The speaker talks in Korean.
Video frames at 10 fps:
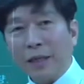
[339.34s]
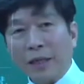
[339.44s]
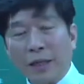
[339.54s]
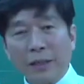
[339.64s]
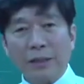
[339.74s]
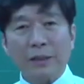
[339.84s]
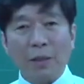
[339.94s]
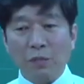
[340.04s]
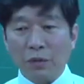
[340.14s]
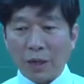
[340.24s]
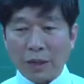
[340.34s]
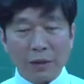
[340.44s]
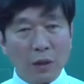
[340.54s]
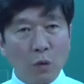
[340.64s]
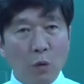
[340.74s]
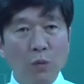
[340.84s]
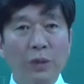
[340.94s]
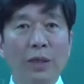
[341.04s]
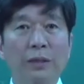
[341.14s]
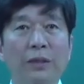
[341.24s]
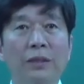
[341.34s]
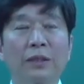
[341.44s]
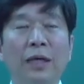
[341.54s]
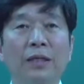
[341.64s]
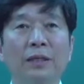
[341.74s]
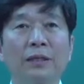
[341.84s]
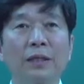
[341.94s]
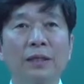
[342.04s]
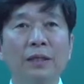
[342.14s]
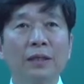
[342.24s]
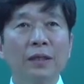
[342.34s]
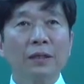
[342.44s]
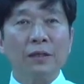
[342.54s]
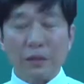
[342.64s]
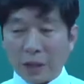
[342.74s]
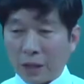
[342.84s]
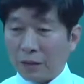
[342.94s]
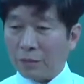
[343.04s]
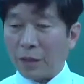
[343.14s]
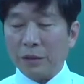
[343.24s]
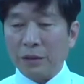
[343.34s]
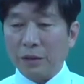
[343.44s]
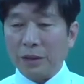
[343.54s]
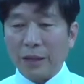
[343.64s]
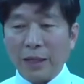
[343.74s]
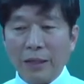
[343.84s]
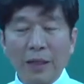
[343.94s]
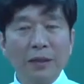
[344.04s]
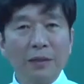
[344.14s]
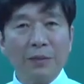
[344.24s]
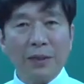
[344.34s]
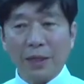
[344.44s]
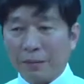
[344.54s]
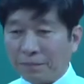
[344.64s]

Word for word: 게 3분 간격, 5분 간격 이렇게 다니는 게 그냥 만들어진 게 아니라는 겁니다.